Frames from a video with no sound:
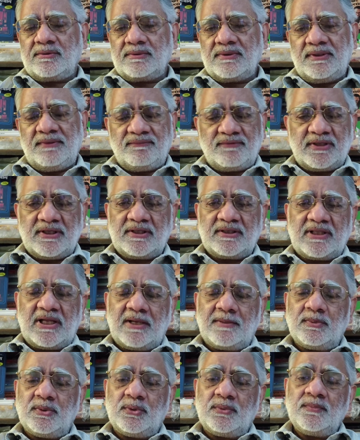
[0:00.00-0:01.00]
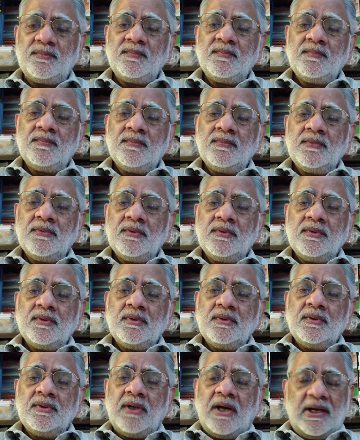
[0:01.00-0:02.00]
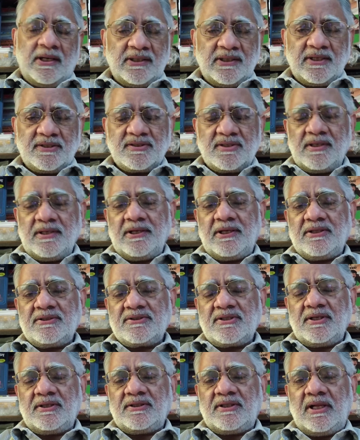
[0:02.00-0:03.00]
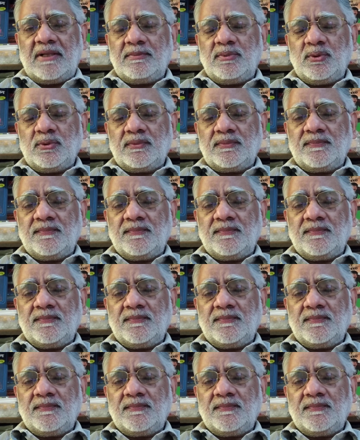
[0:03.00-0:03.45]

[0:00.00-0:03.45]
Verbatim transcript: निफ्ट की किताब हो आर्किटेक्चर एंट्रेंस की किताब हो